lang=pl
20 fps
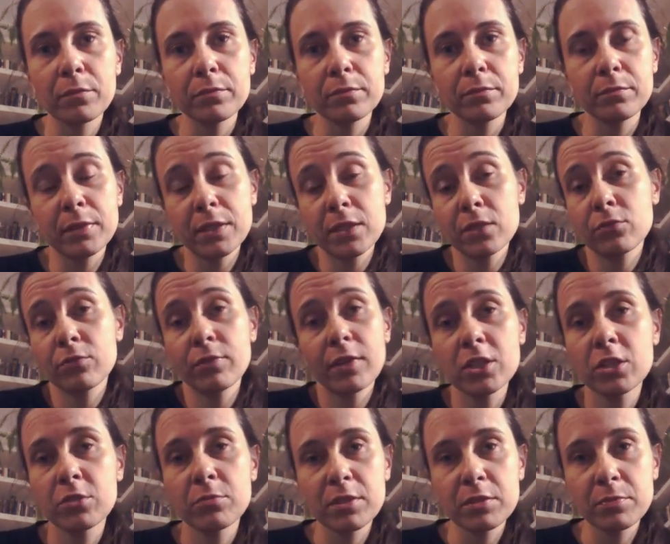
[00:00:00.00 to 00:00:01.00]
bardzo
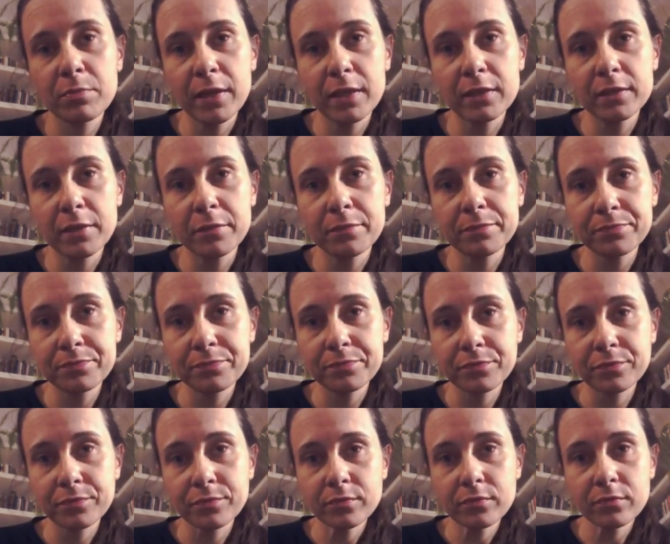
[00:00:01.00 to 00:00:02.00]
ważnym aspektem
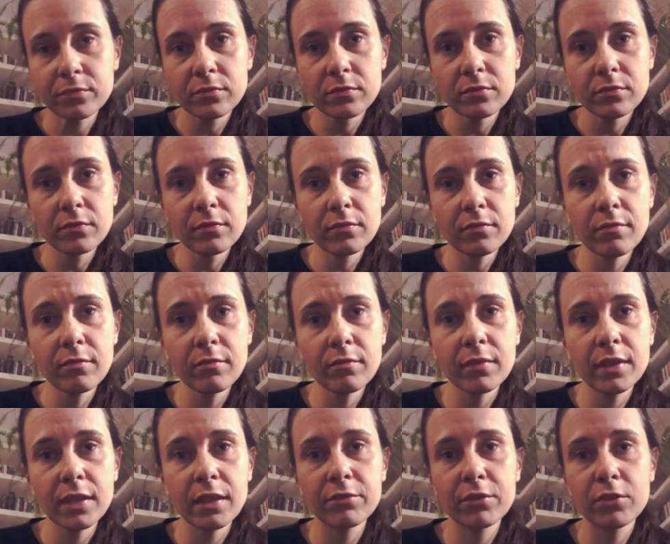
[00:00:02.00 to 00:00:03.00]

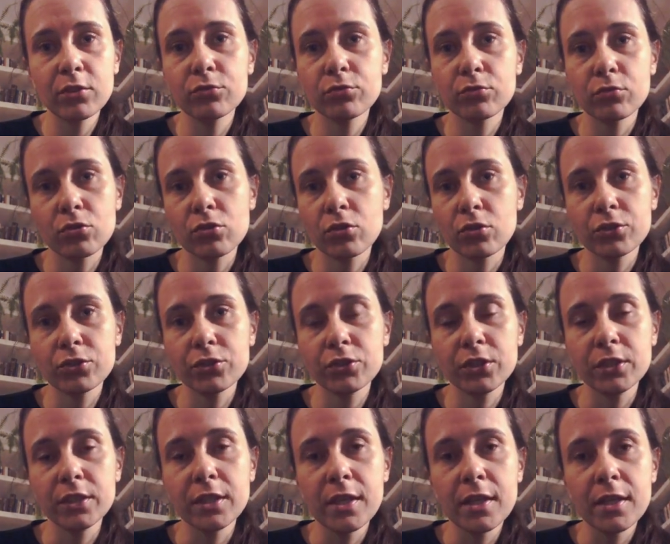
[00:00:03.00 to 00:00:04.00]
w jego
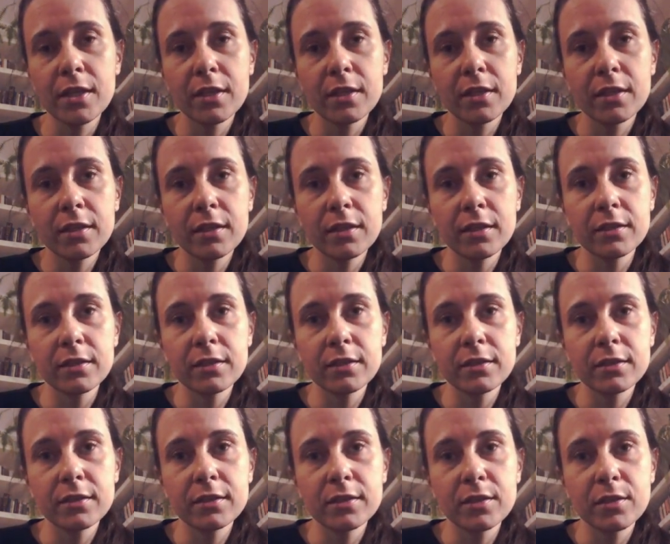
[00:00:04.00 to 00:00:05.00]
twórczości
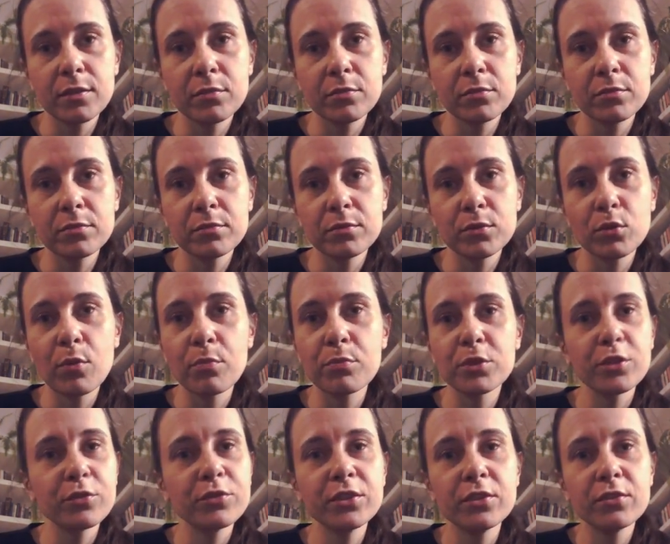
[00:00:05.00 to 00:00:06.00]
było
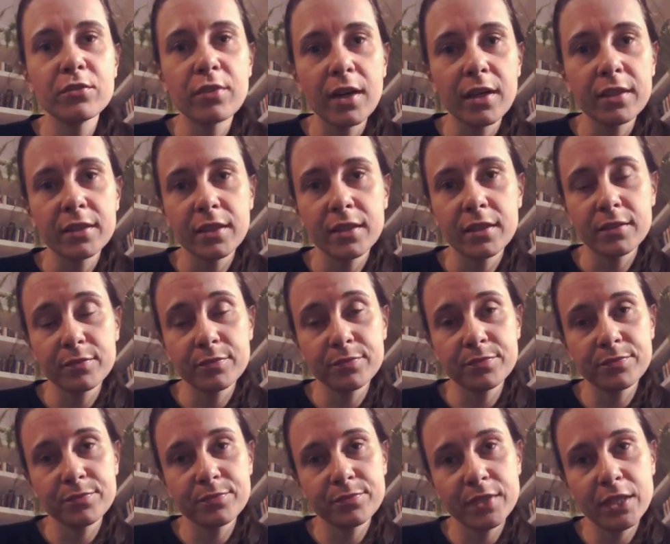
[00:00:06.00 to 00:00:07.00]
przewidywanie
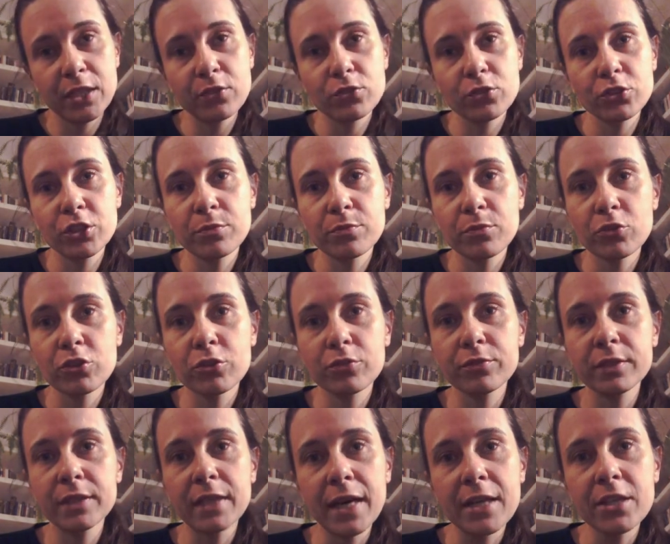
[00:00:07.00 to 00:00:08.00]
tego, co się może
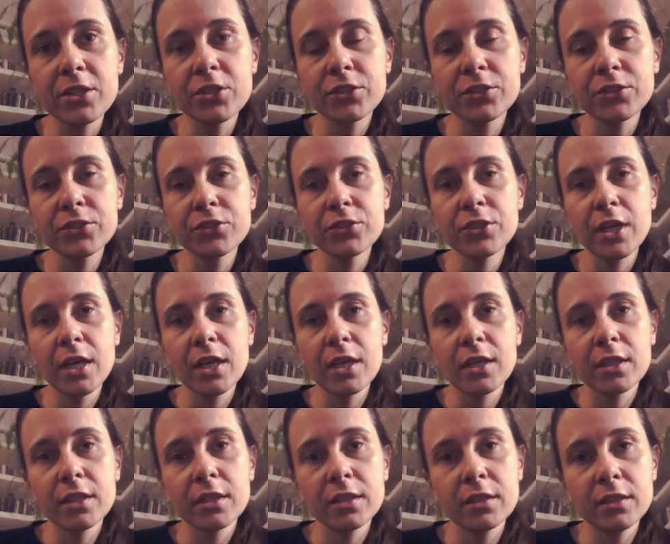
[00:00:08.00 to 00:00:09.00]
wydarzyć,
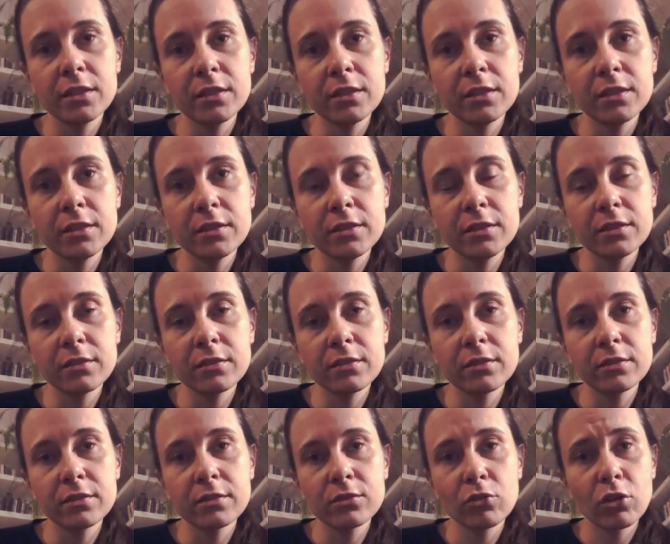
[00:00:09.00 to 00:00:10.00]
i
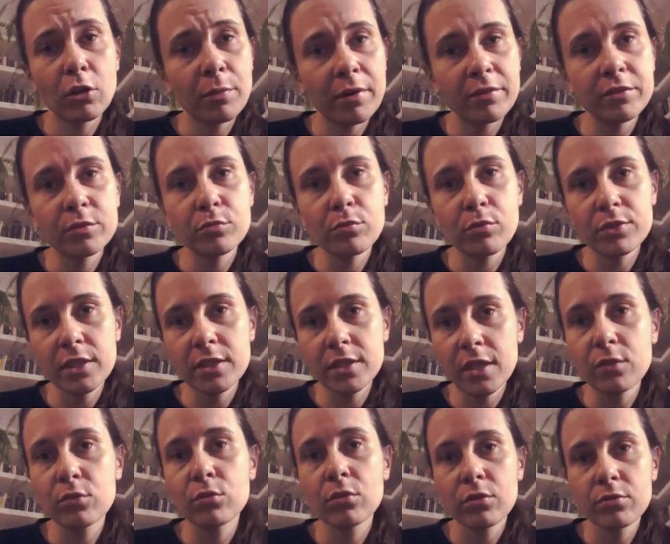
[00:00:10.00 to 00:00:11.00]
y, to naprawdę było
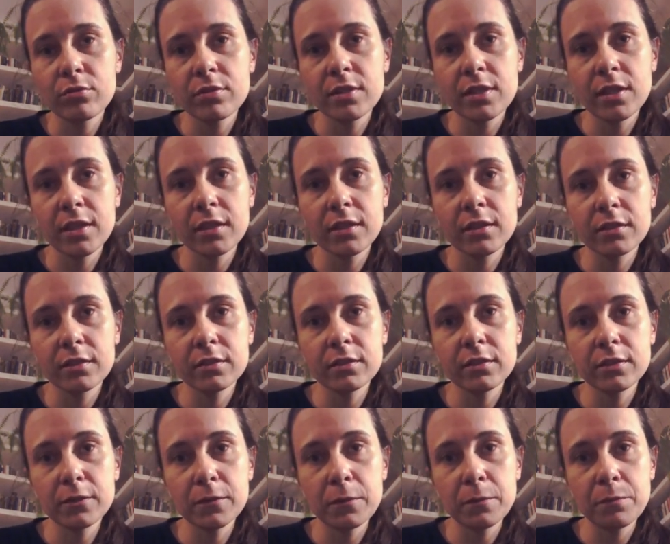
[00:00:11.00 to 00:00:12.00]
zaskakujące
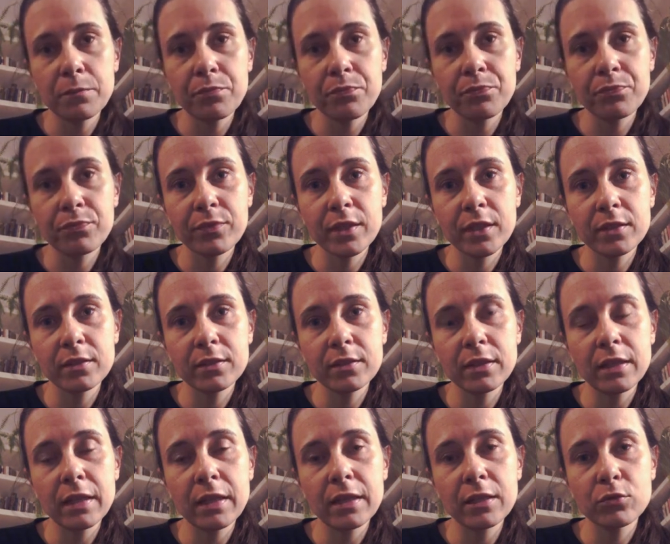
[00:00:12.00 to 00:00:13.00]

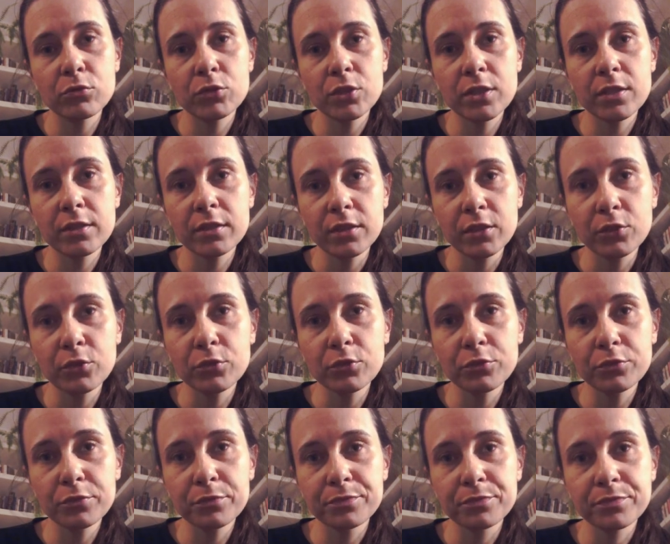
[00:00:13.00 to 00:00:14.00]
dla
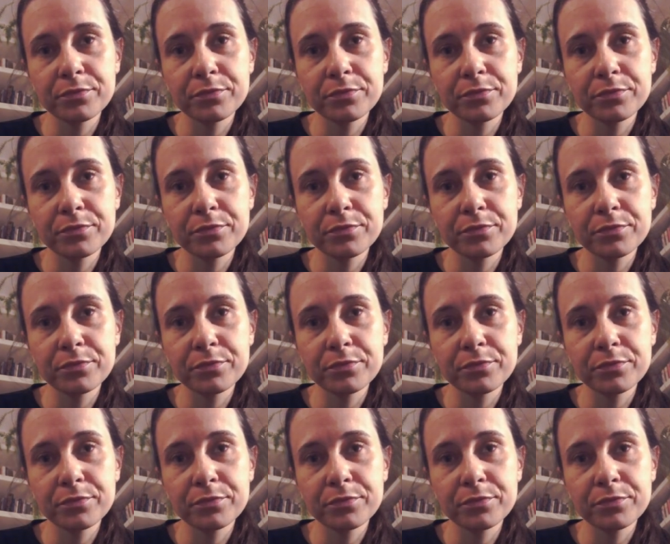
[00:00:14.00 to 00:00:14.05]
uczestników,